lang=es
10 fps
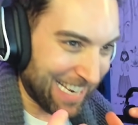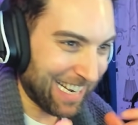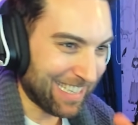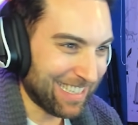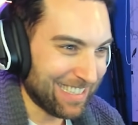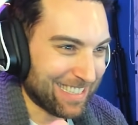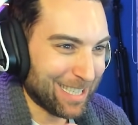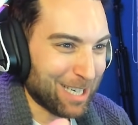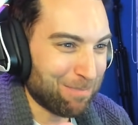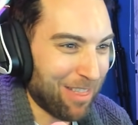que
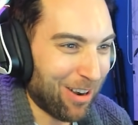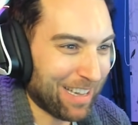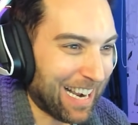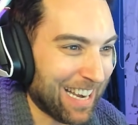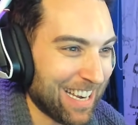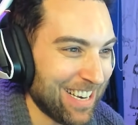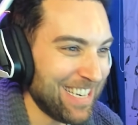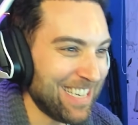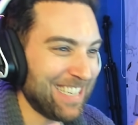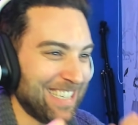estás esperando el ataque
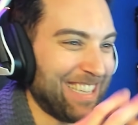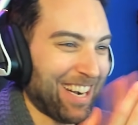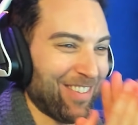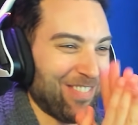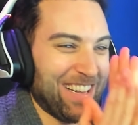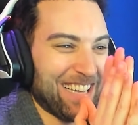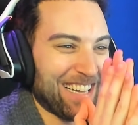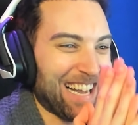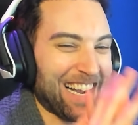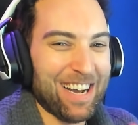y de repente ataca